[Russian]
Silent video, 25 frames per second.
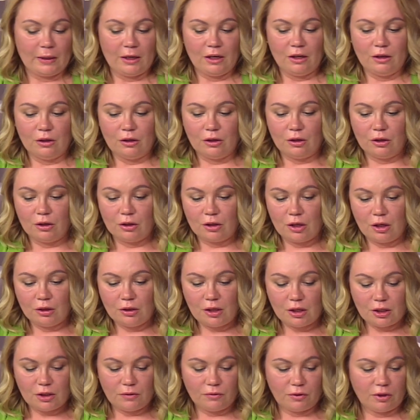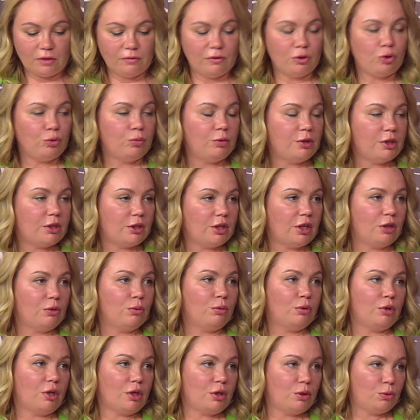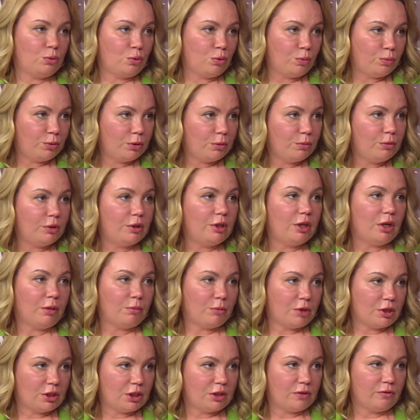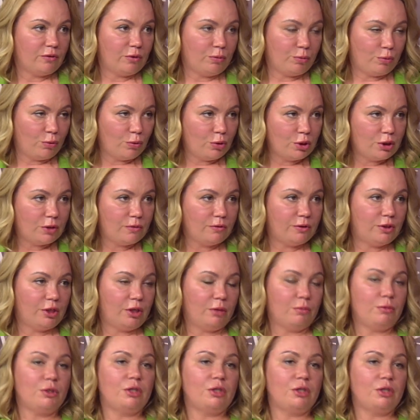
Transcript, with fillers: Э, когда цифровые рубли станут доступными для массового пользователя,